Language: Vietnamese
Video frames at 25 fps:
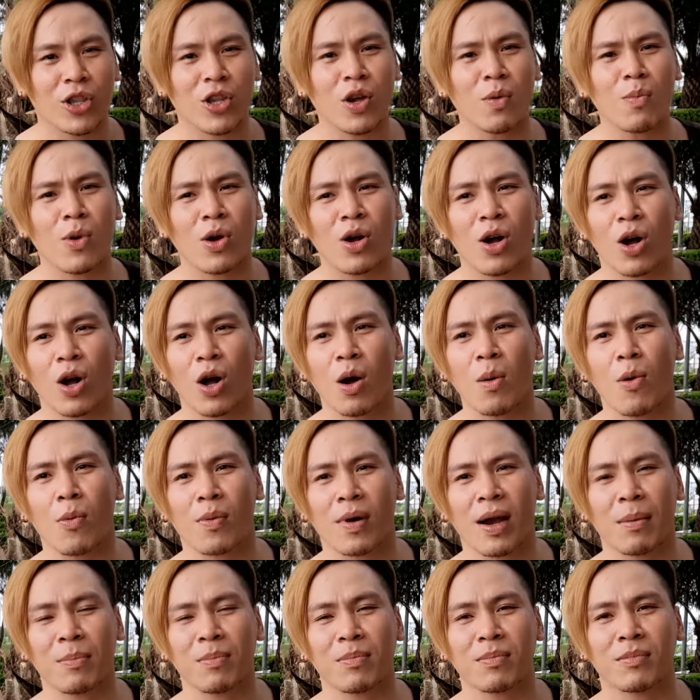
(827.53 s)
Chúc mọi người có một
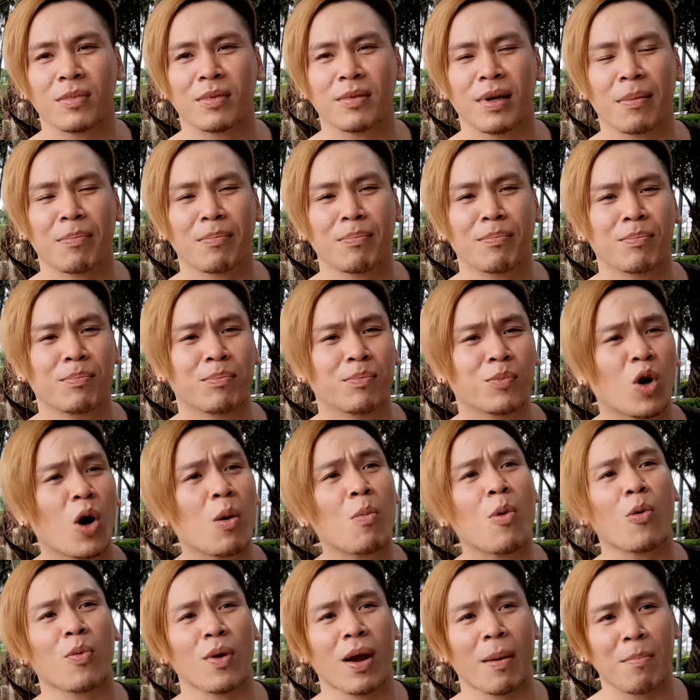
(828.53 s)
năm năm có
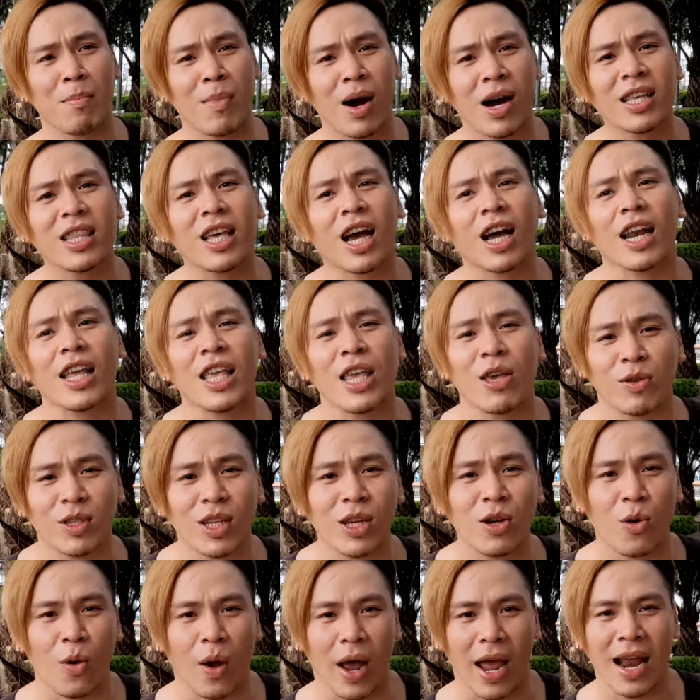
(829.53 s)
một năm mới thật là nhiều
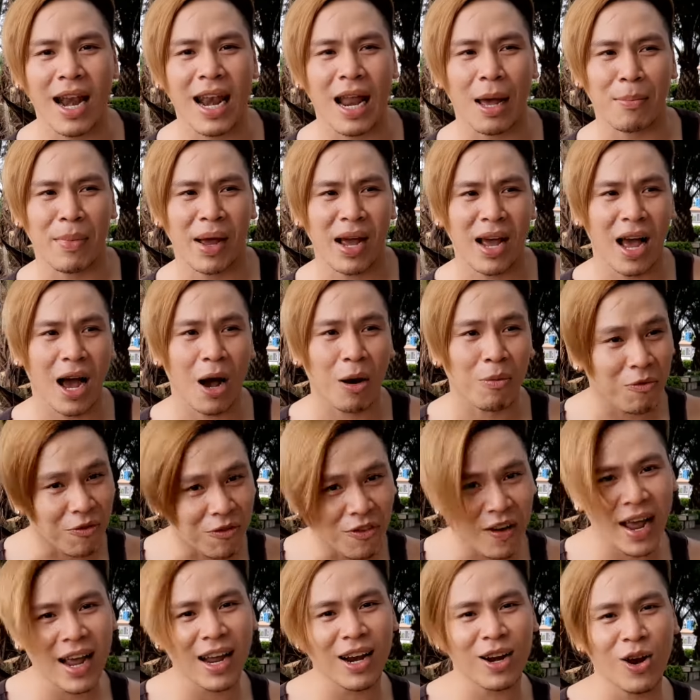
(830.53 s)
sức khỏe làm ăn hồng
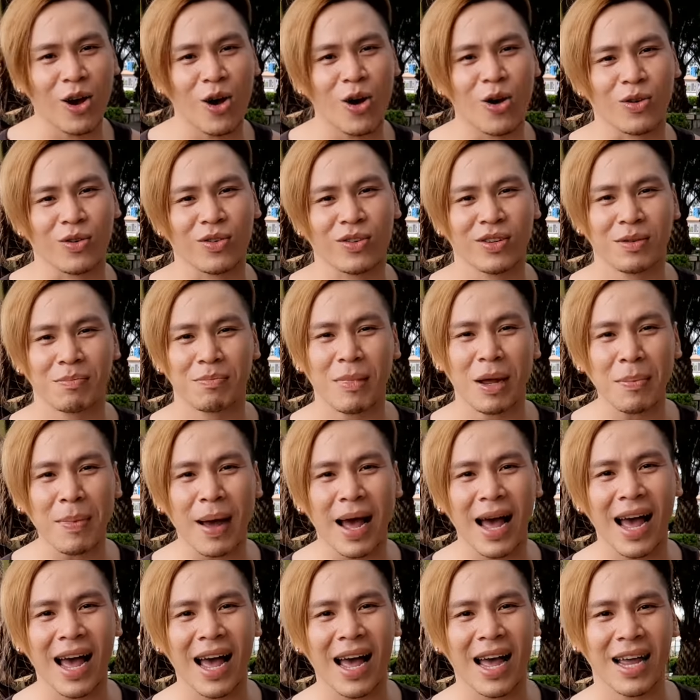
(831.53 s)
phát luôn. Bye
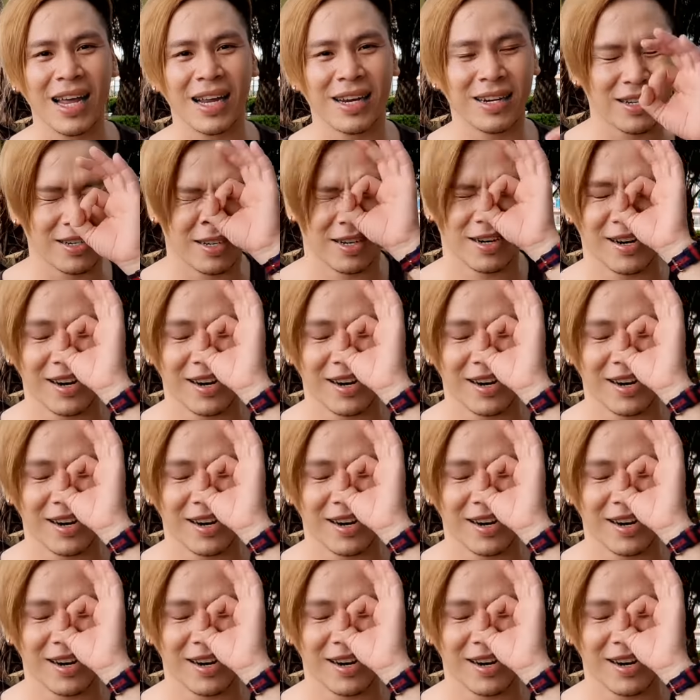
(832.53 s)
bye.